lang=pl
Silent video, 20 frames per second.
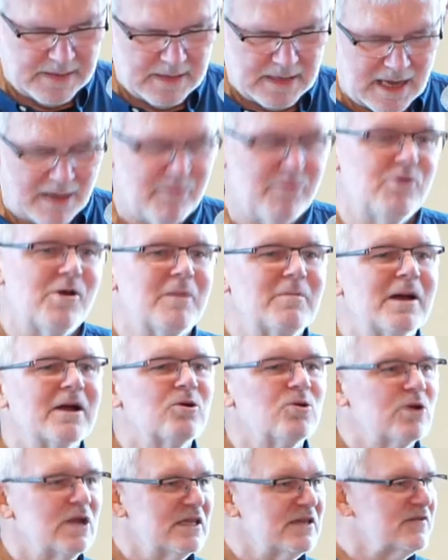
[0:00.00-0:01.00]
A byłem
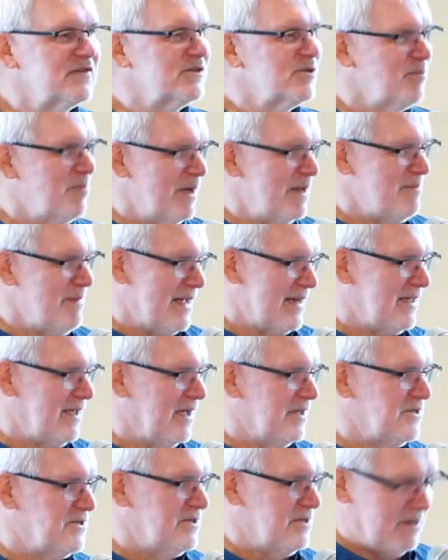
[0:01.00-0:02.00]
akurat w
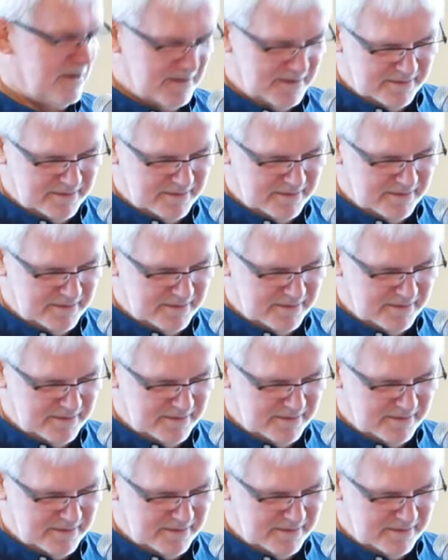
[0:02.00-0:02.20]
supermarkecie.